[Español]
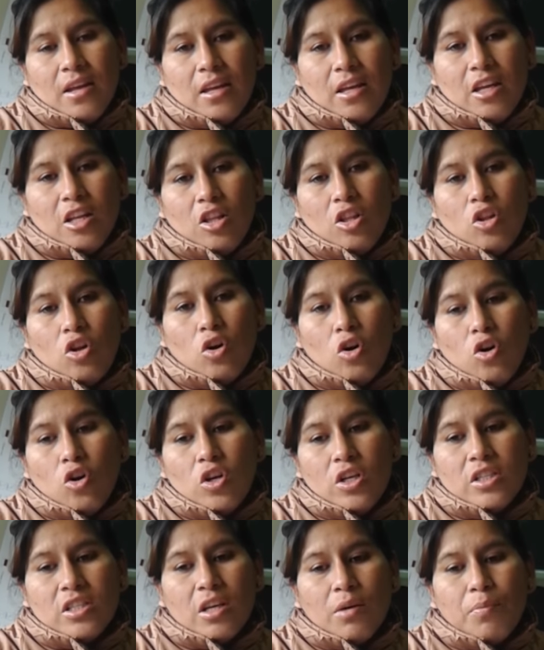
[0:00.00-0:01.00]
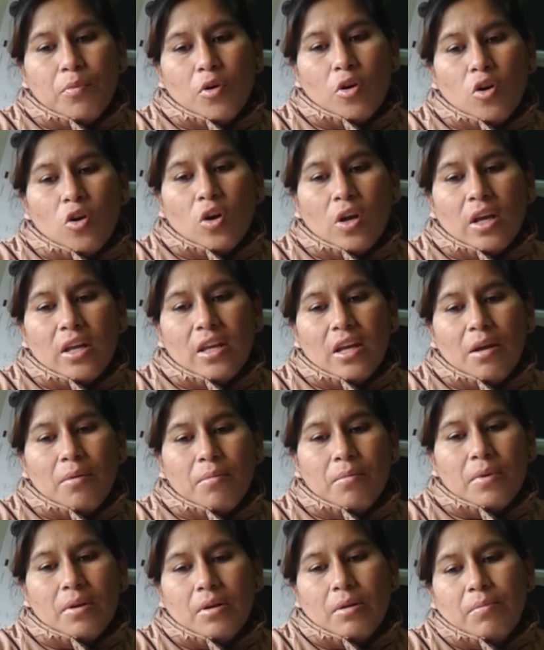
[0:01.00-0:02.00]
y no lo hice por lo que ya
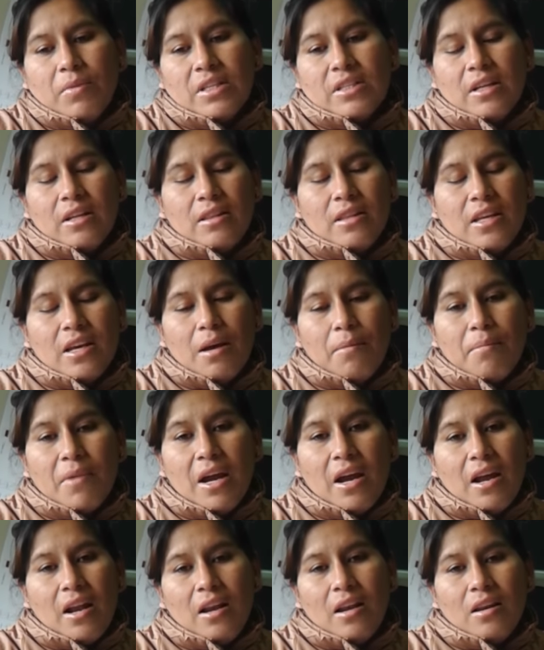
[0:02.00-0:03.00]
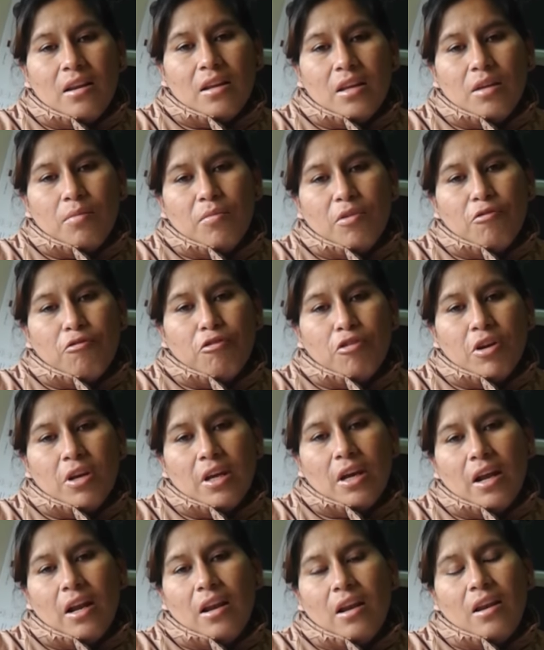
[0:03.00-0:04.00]
me, sentía mal y me
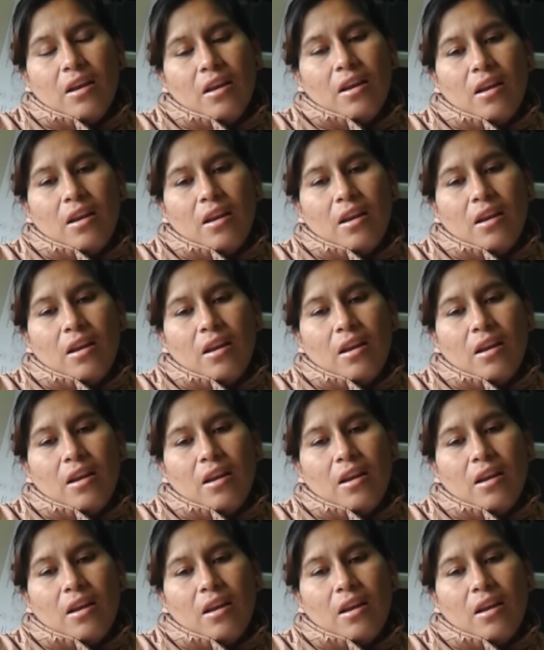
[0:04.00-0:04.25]
fui al,